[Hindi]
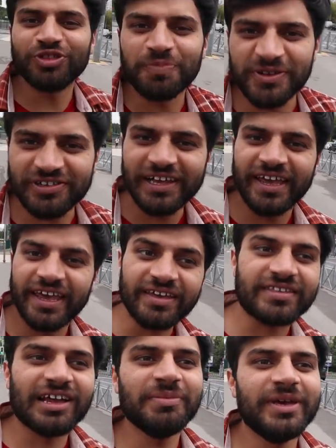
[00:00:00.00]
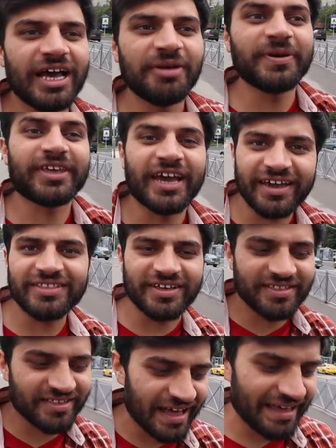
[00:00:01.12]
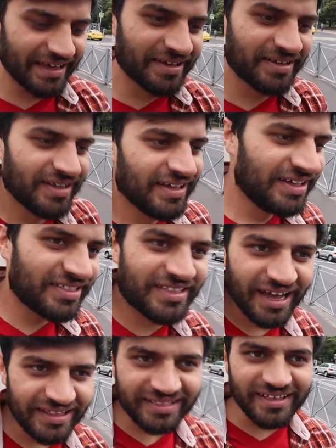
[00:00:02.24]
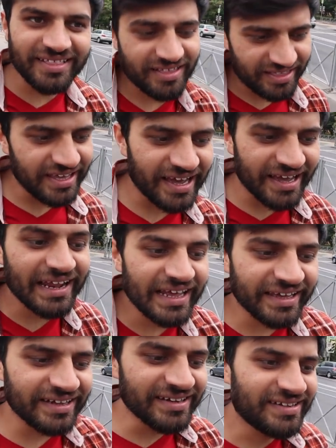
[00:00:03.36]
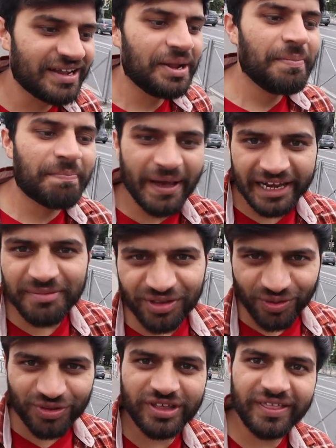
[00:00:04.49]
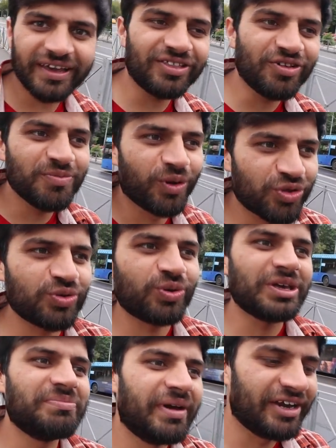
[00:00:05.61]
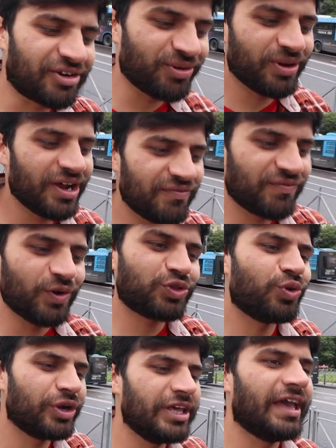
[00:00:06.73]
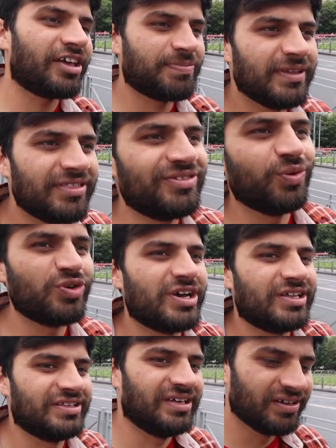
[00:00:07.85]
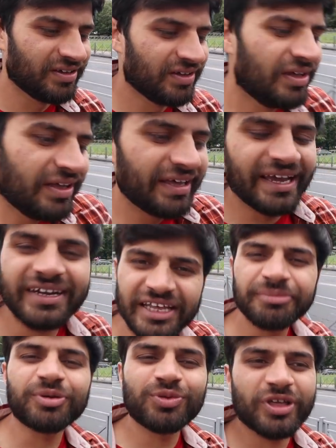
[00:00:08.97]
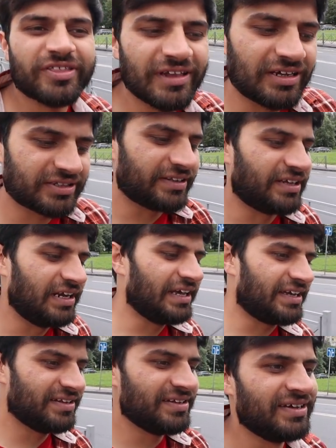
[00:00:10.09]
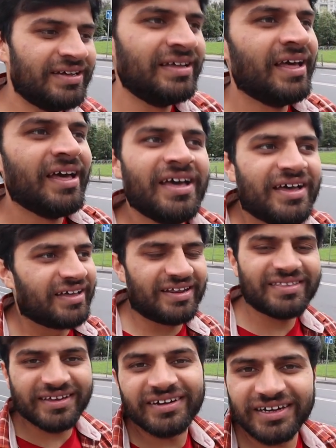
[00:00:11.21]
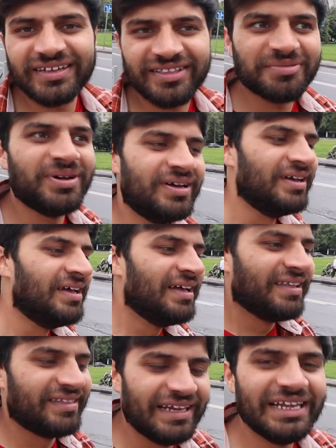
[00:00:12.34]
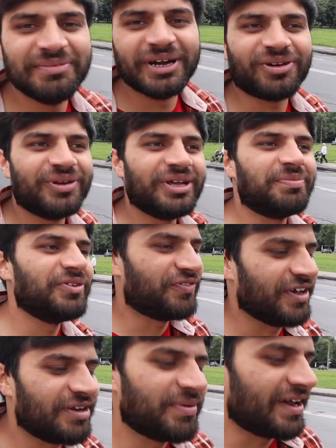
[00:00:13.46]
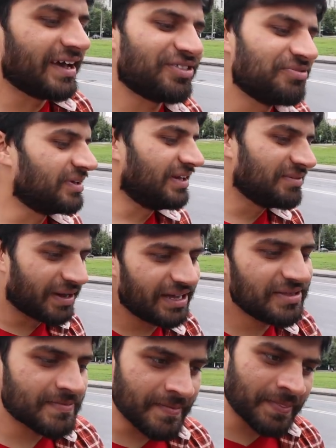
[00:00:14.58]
तो पिछले एक साल में यहाँ पर क्या क्या चेंजेस आए हैं ज़्यादा चेंजेस नहीं आए हैं लेकिन पहले मैं सोचता था कि जो मॉस्को की मेट्रो है वो थोड़ी एक्सपेंसिव हो जाती है एक टाइम पर मुझे ऐसा लगता था लेकिन रिसेंटली जब दिल्ली मेट्रो ने अपने फेयर बढ़ाए तो मैं नहीं भाई